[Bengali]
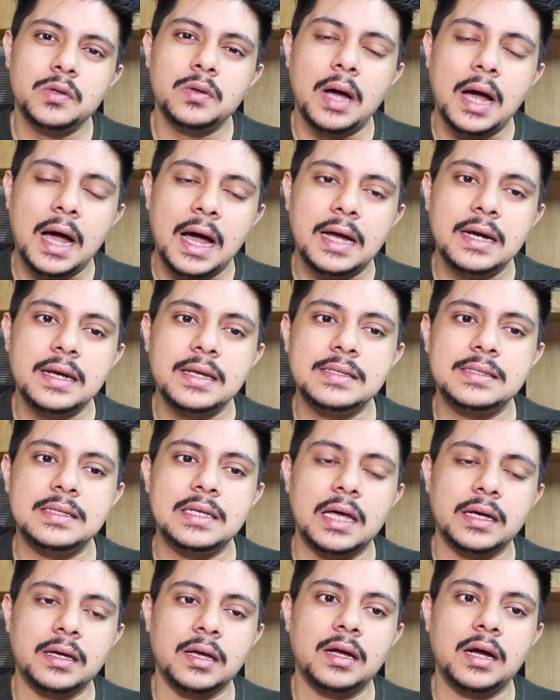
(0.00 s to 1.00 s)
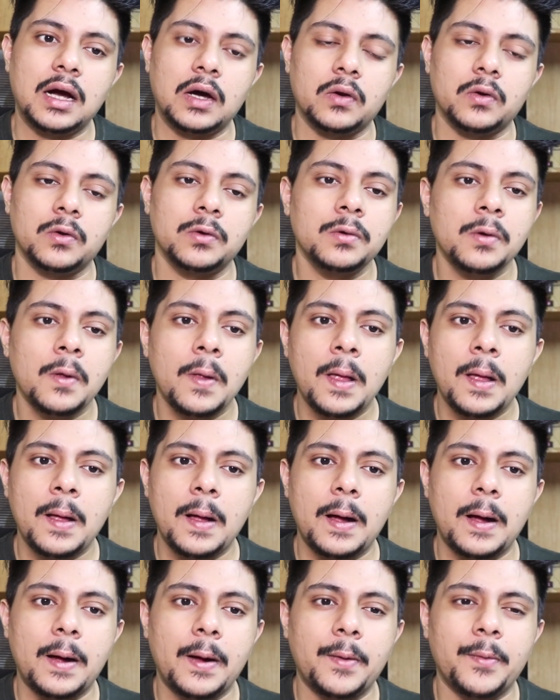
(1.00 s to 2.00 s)
একটু আনইজি লাগে কারণ
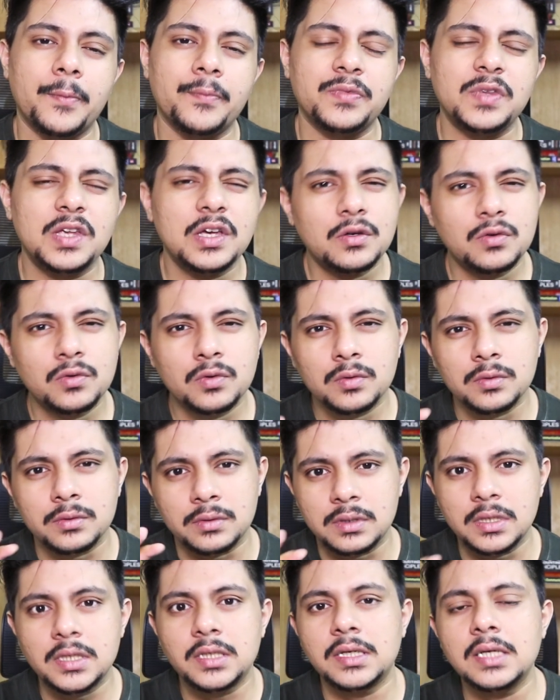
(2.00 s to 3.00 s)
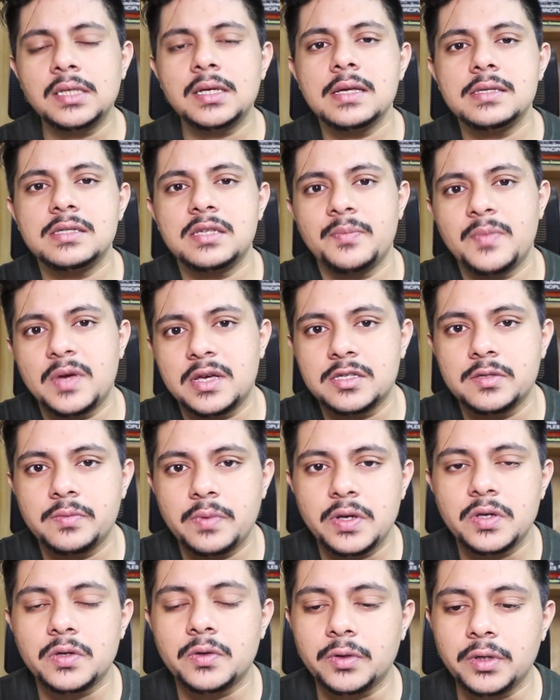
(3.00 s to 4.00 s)
একটু ডিটেলসে আমি
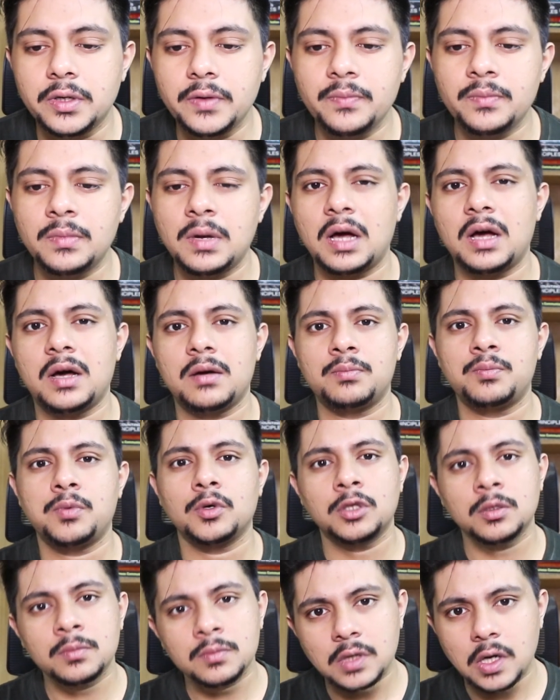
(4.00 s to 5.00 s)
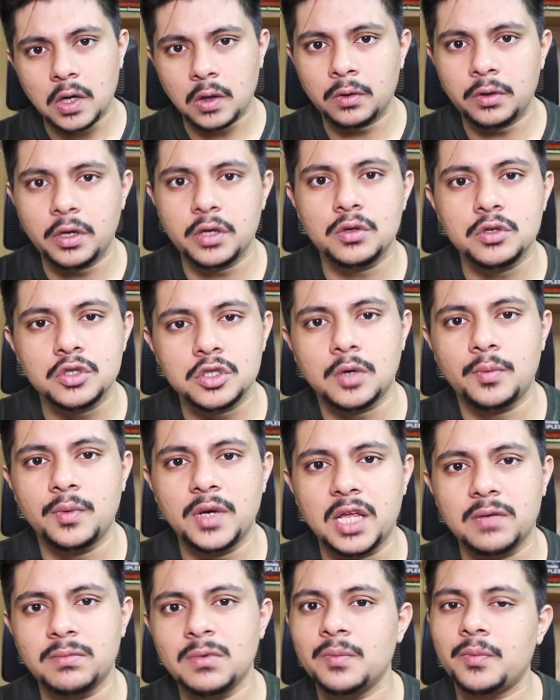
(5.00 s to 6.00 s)
এক্সপ্লেন করি প্রথম কারণটা একটু
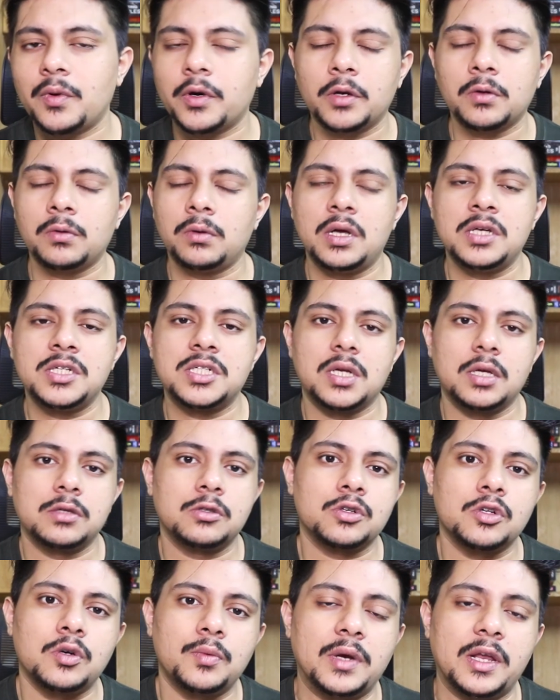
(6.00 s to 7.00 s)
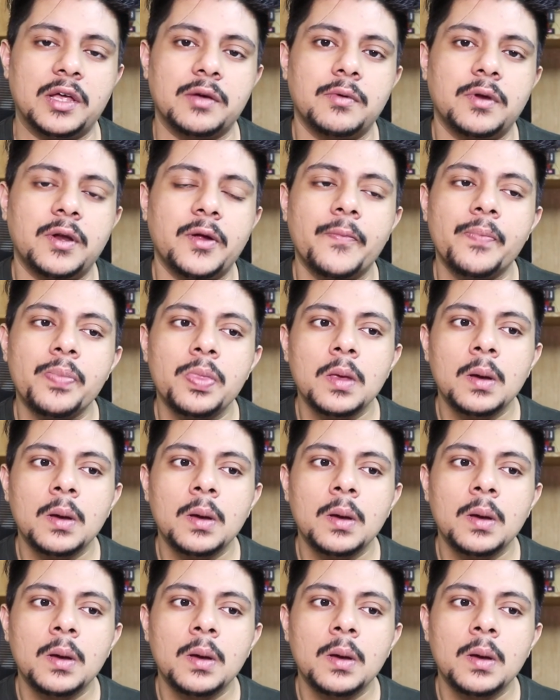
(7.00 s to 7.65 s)
সময় লাগবে পরেরগুলো ইনশাল্লাহ তো সময় লাগবে না